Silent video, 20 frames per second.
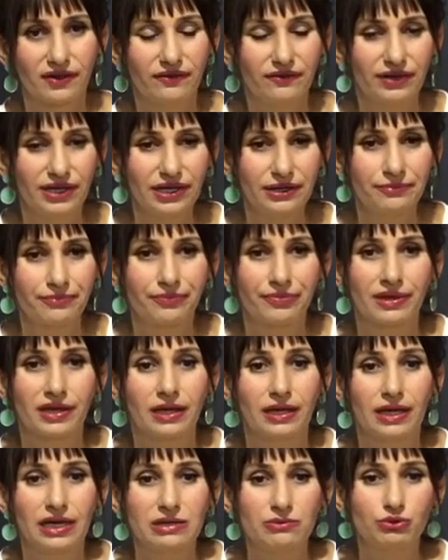Ve
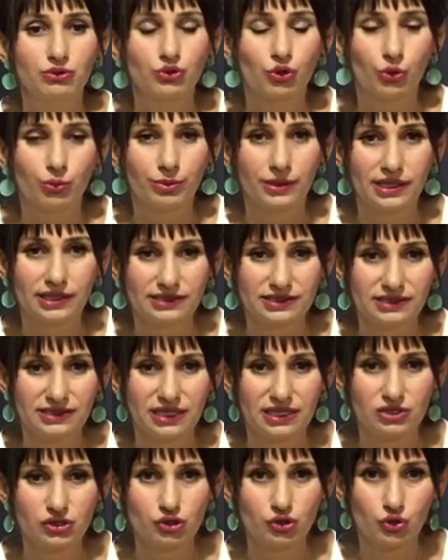bu
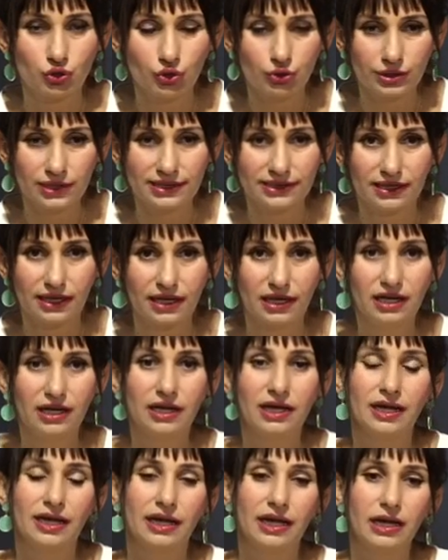toplantıdan sonra
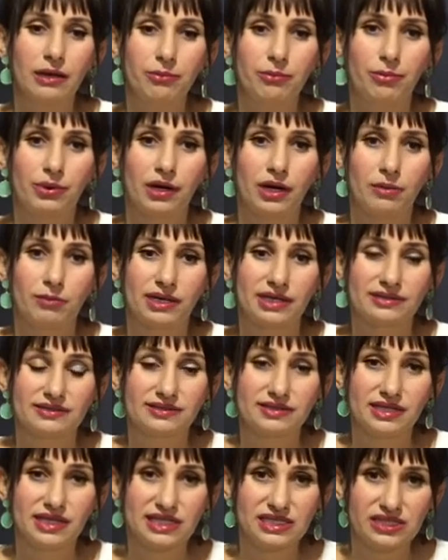da hep beraber
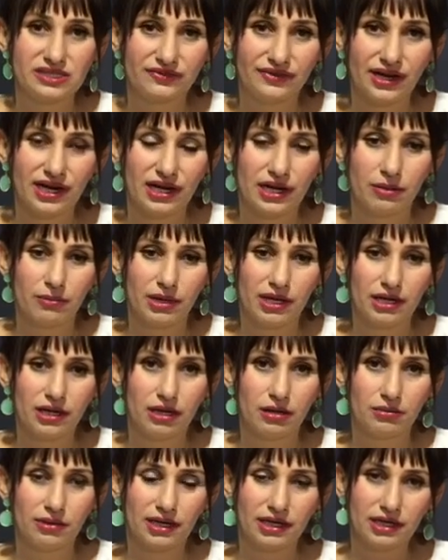transferle
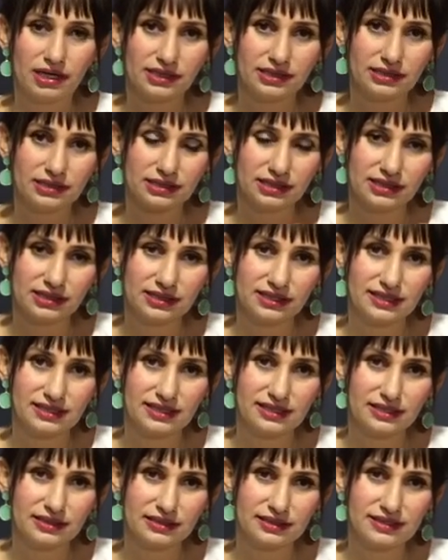beraber
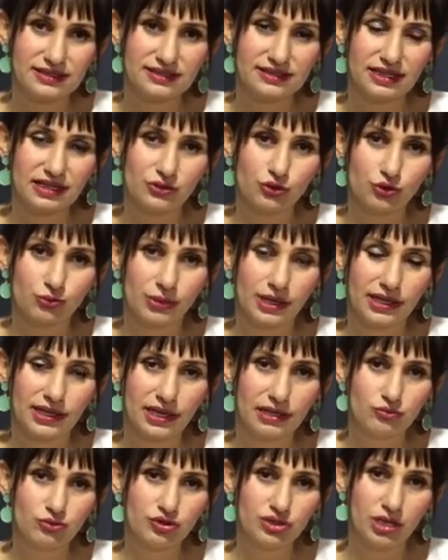e, stadyuma
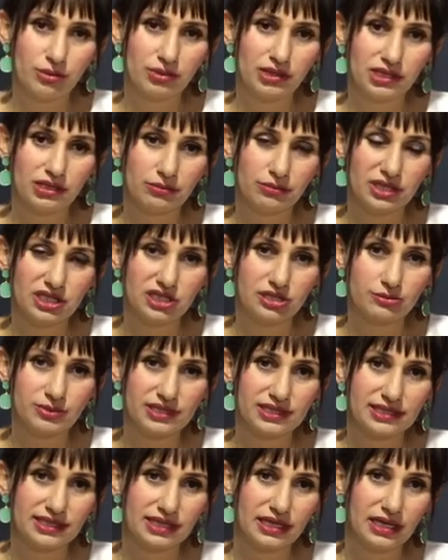yani müsabakanın
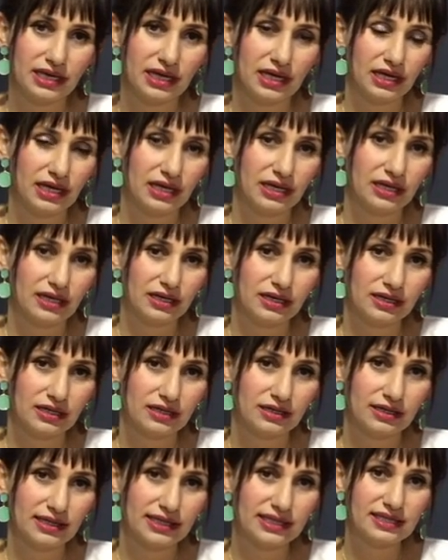başlamasına 2
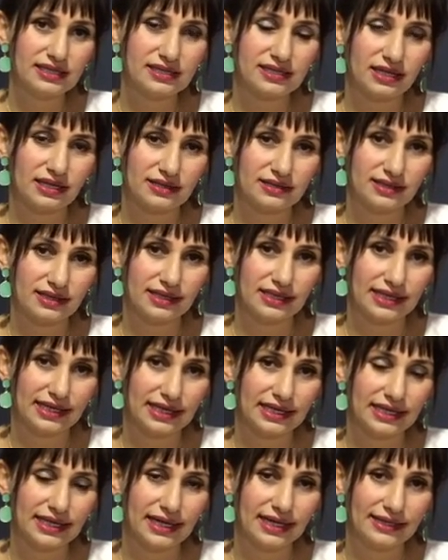e, saat kala
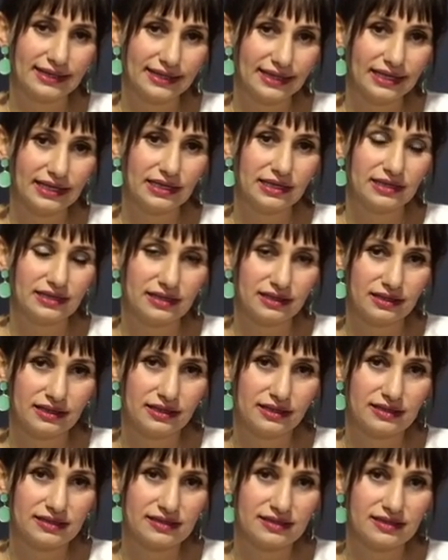genelde
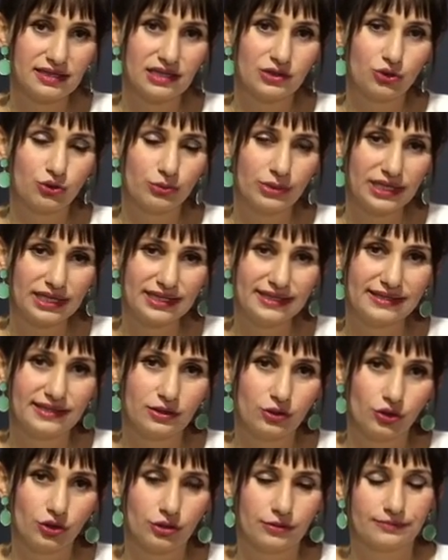e, stadyuma
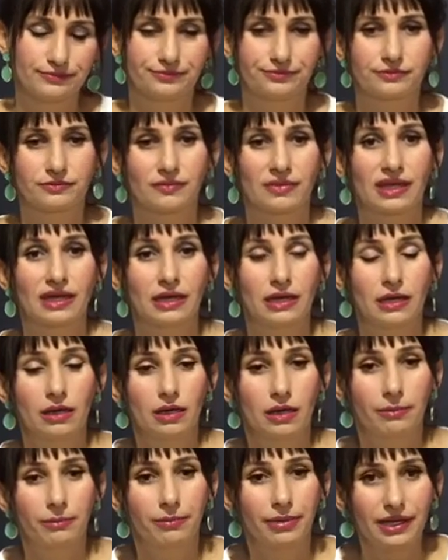gidiliyor.
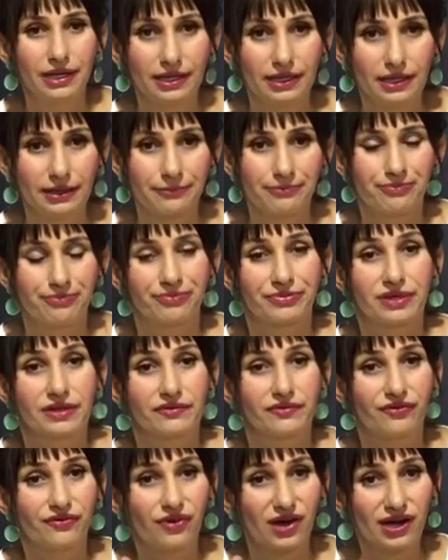Peki
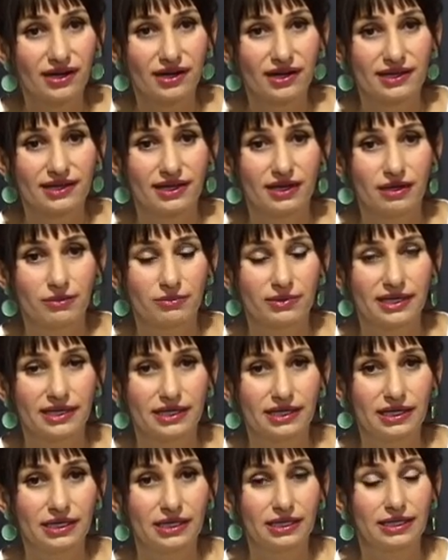VAR
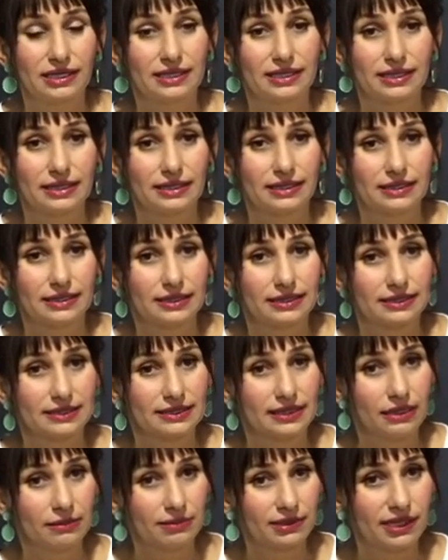hakemleri
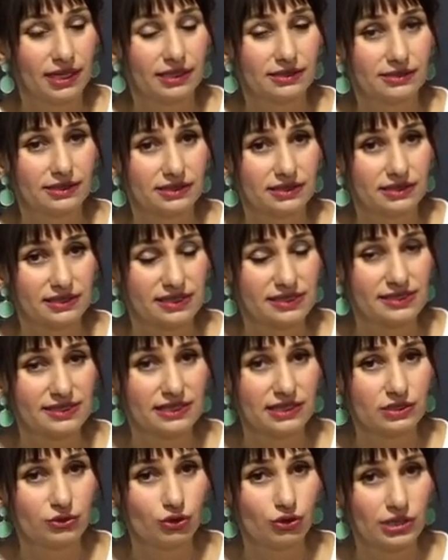tebligatlarını
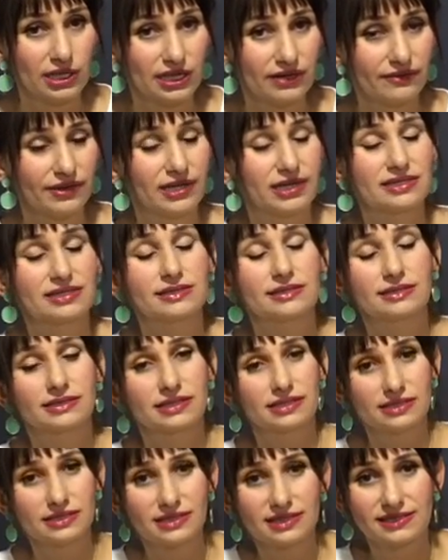nasıl alıyorlar ve
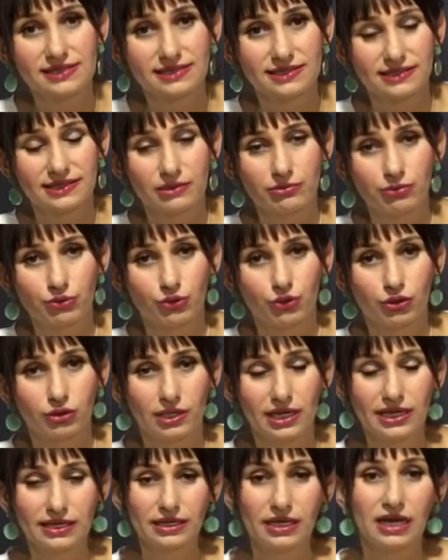hazırlıklarını nasıl
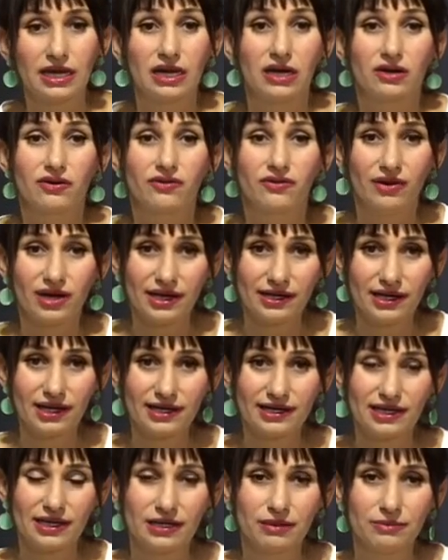yapıyorlar? VAR
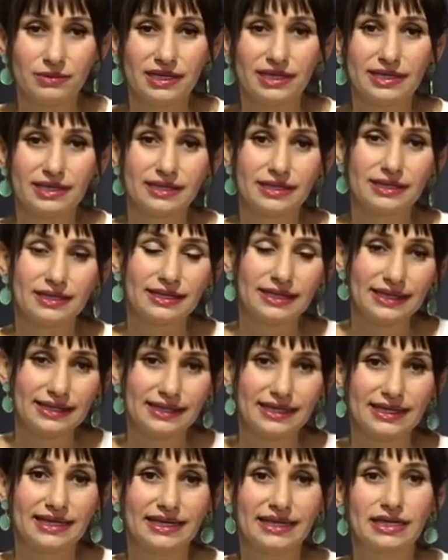
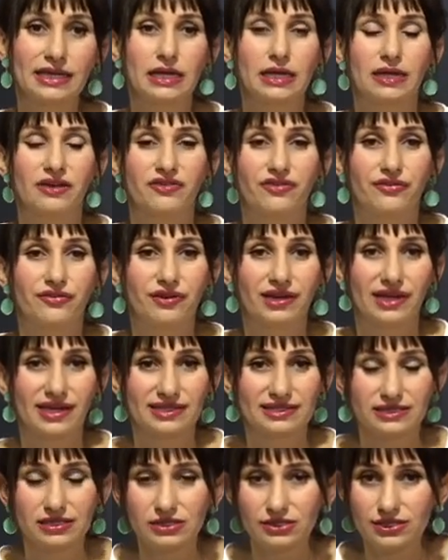hakemlerinde de yine
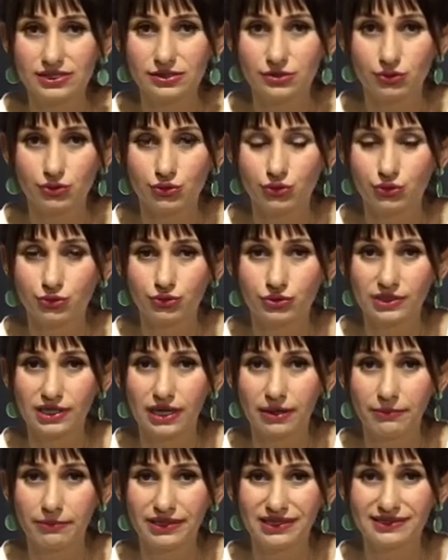FS
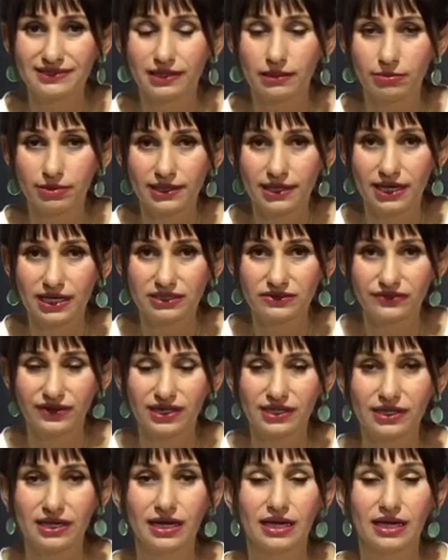üstünden bir tebligat var.